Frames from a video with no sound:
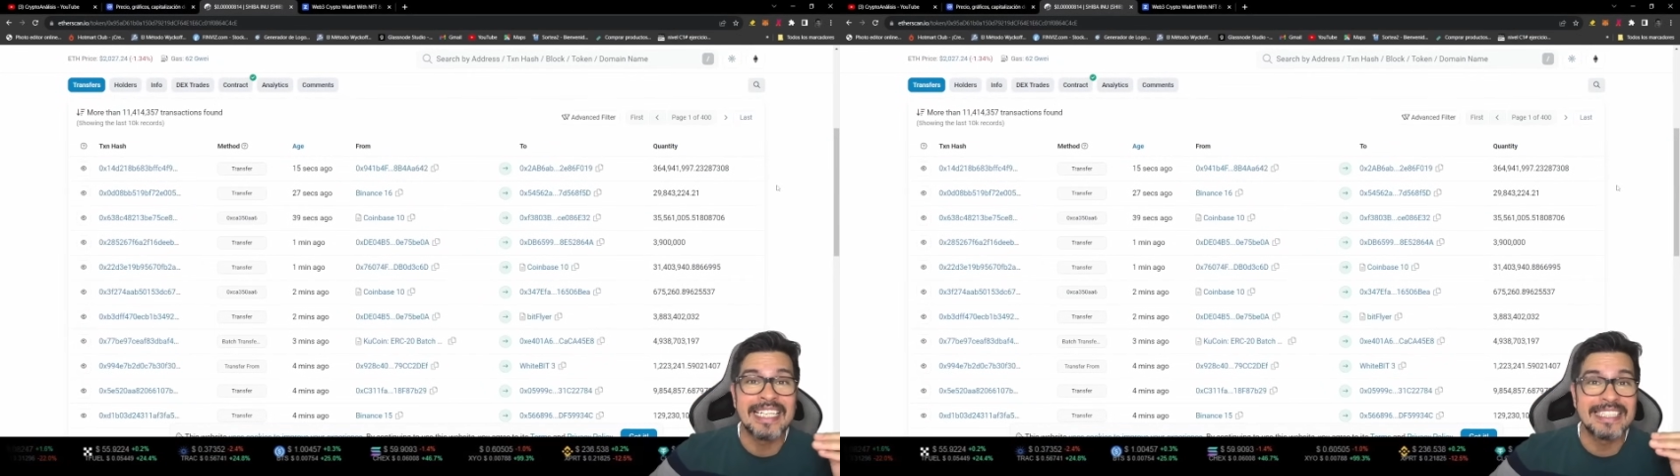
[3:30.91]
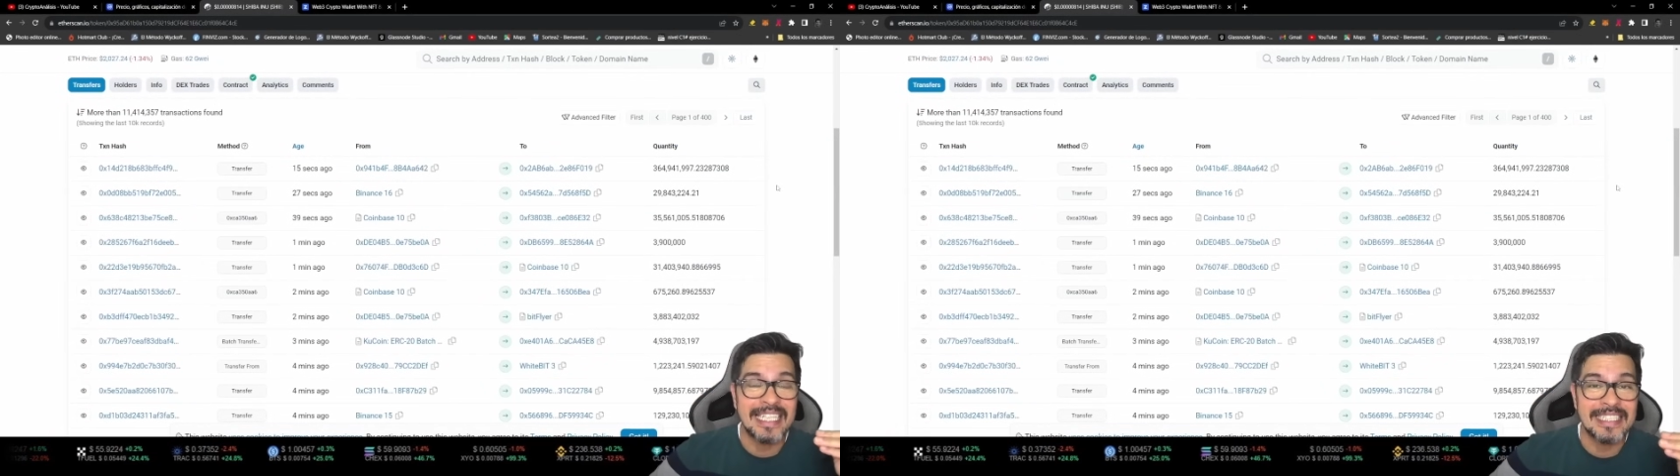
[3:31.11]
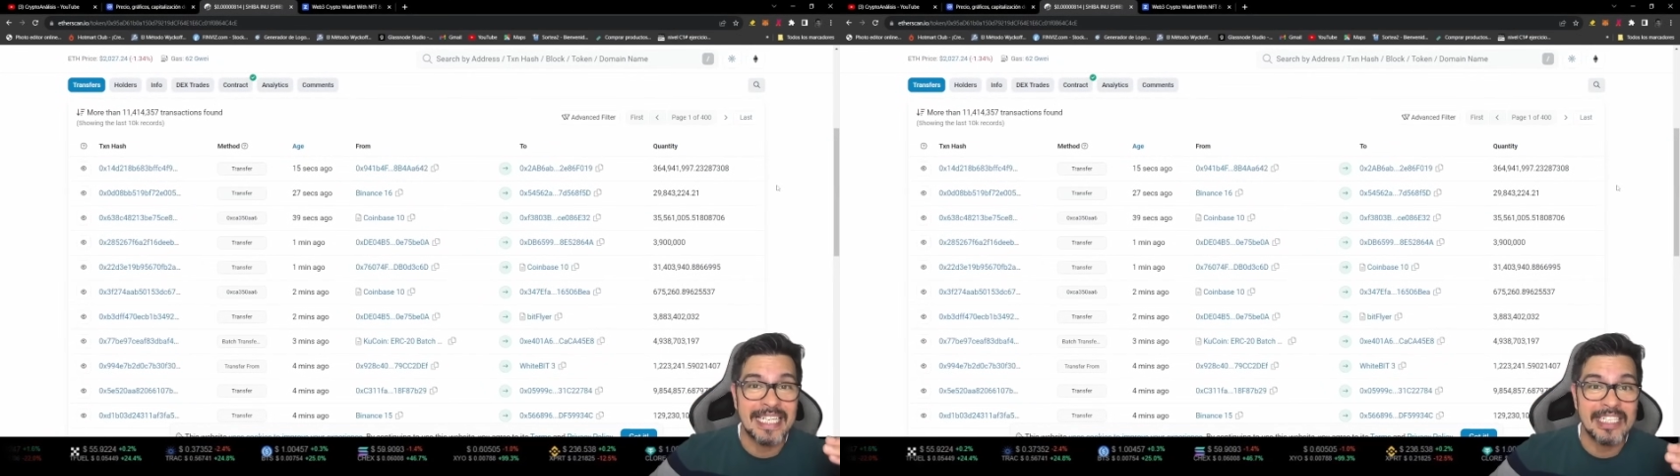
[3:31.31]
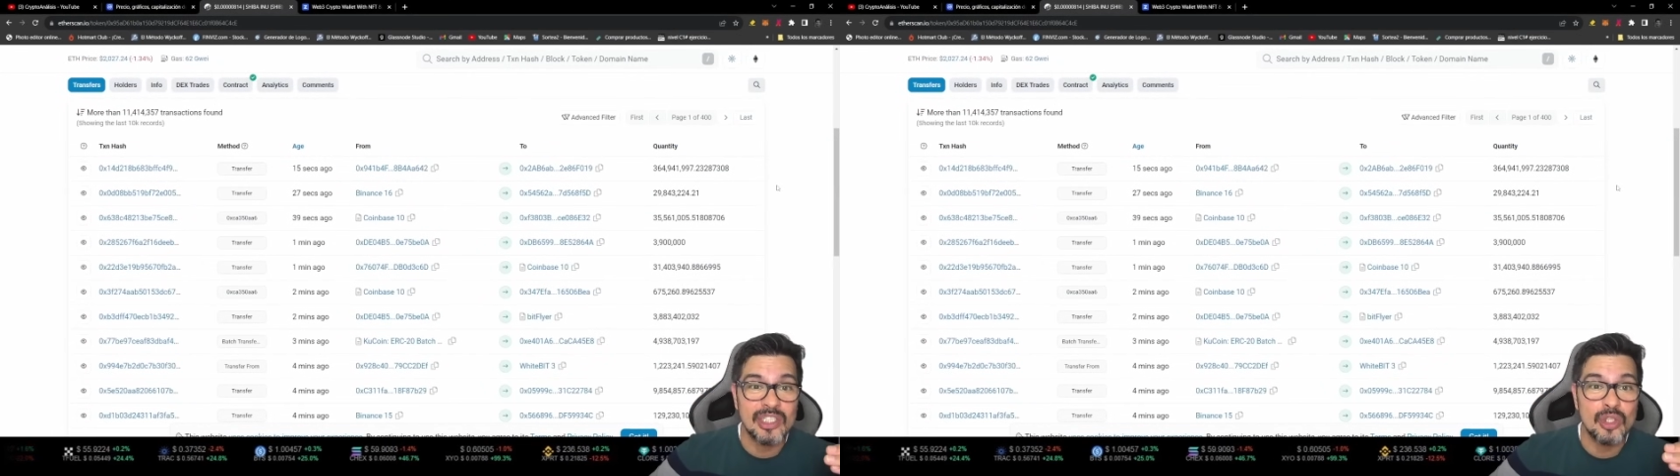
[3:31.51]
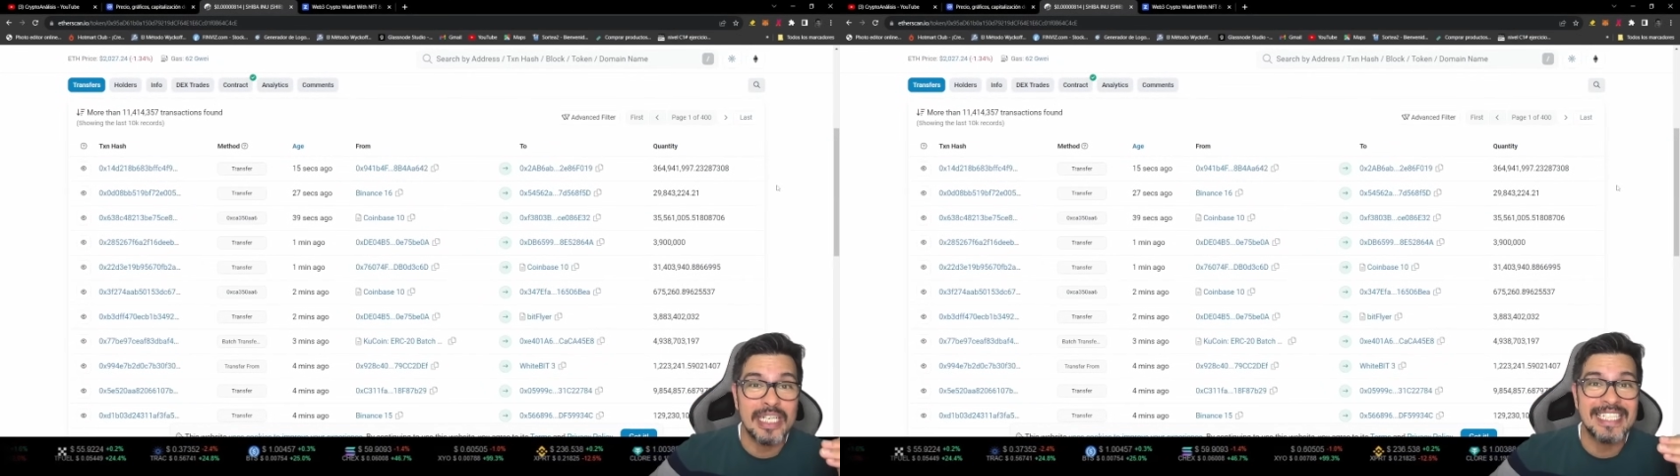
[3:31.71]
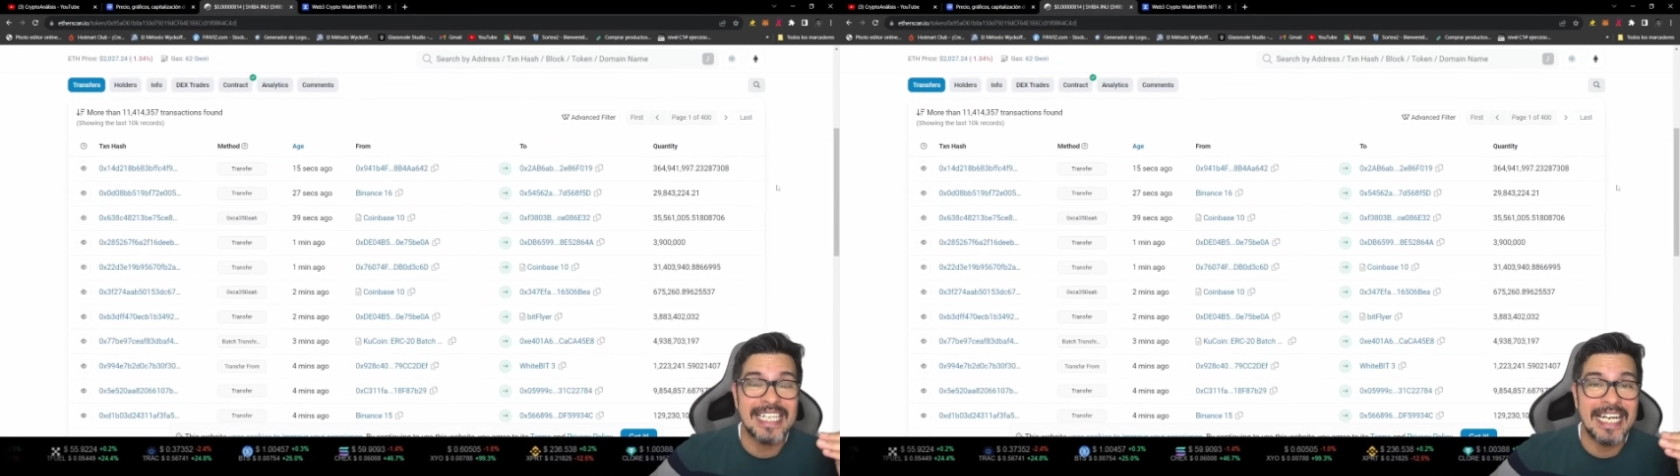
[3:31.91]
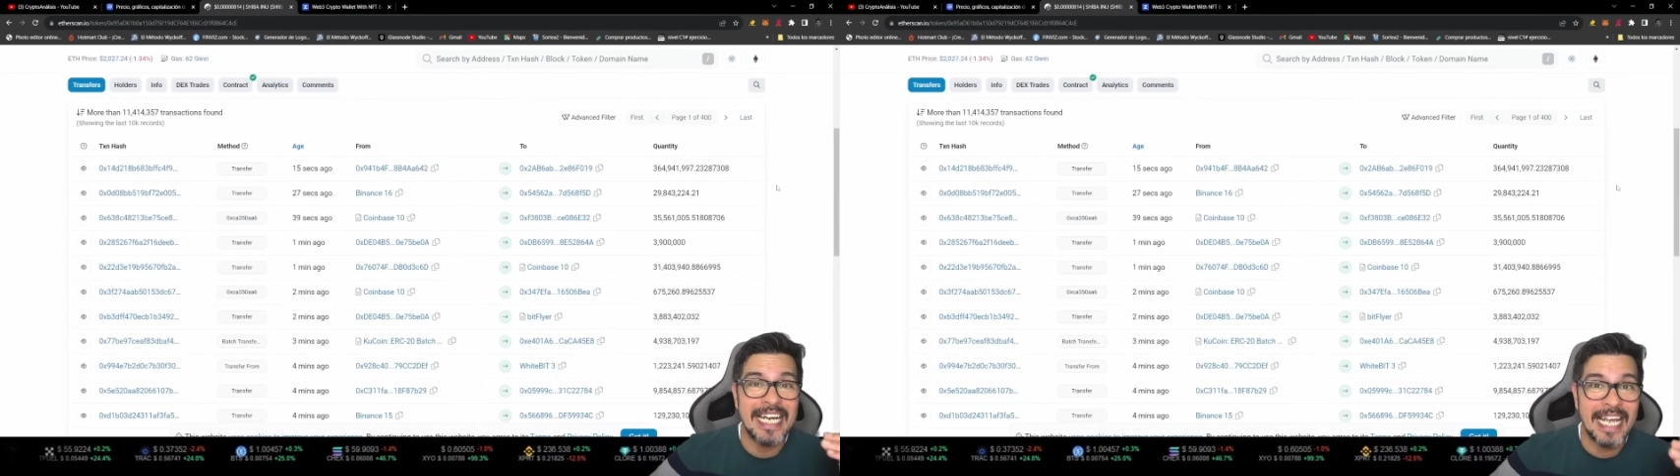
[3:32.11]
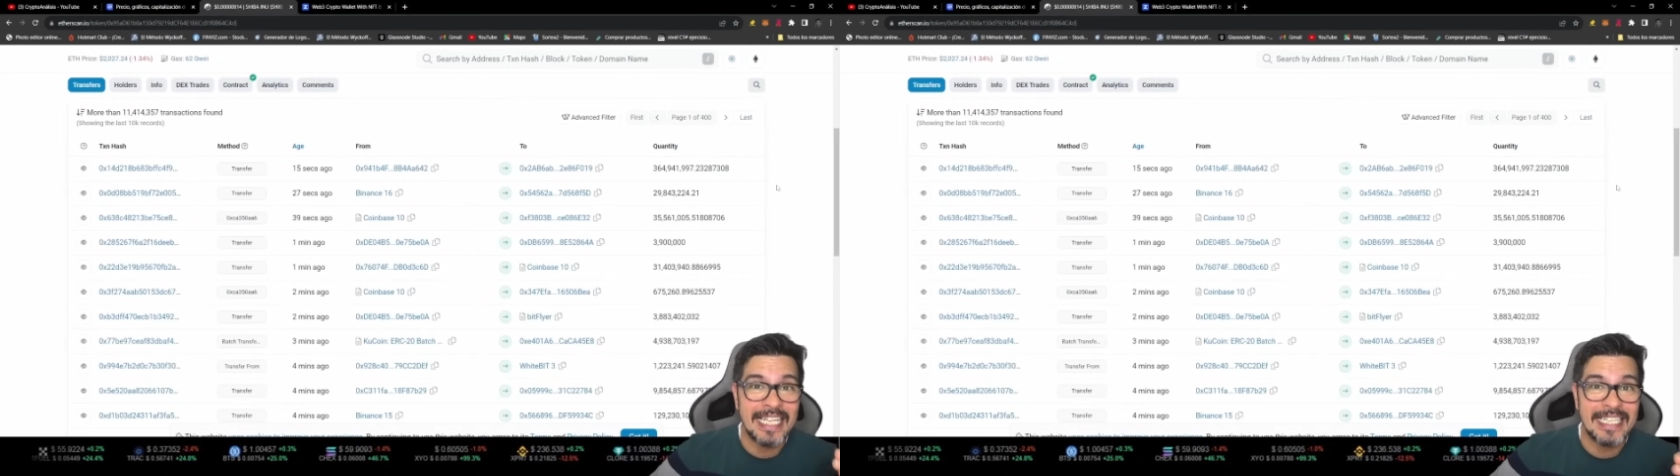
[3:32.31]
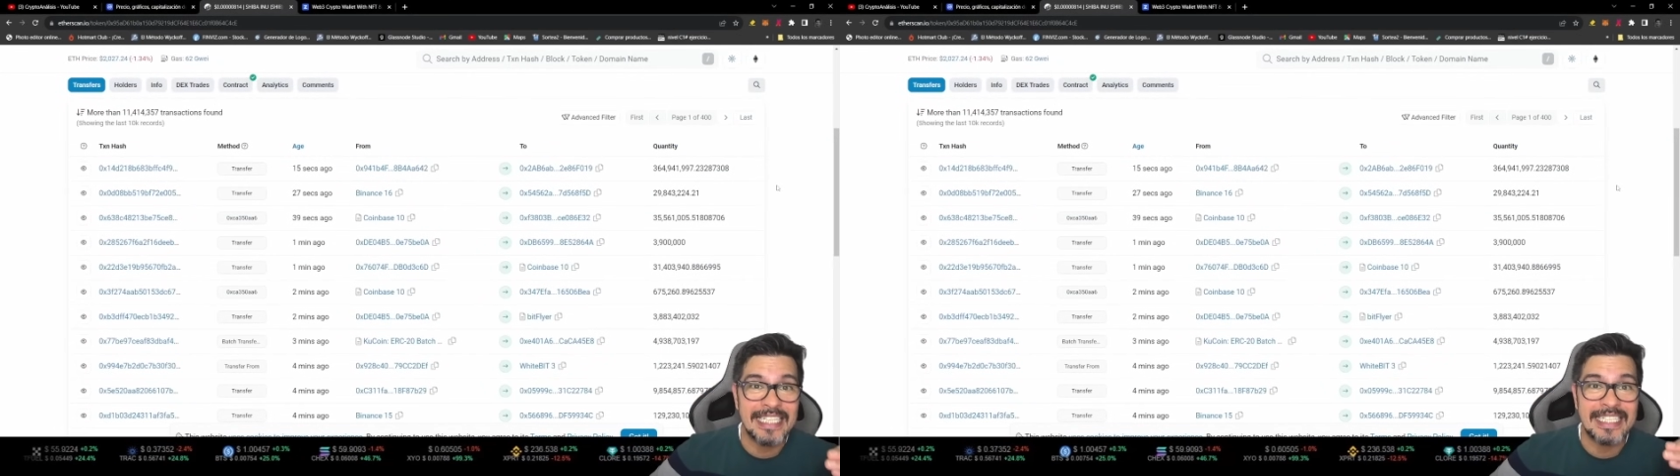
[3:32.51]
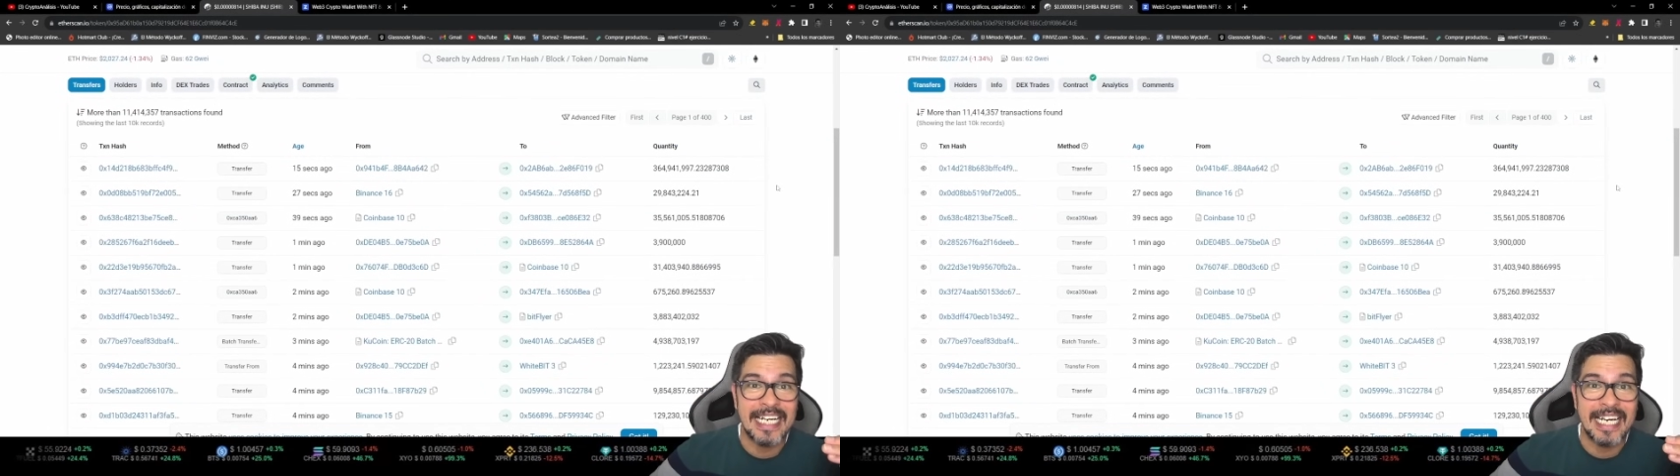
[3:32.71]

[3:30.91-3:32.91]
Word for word: transacciones grandes,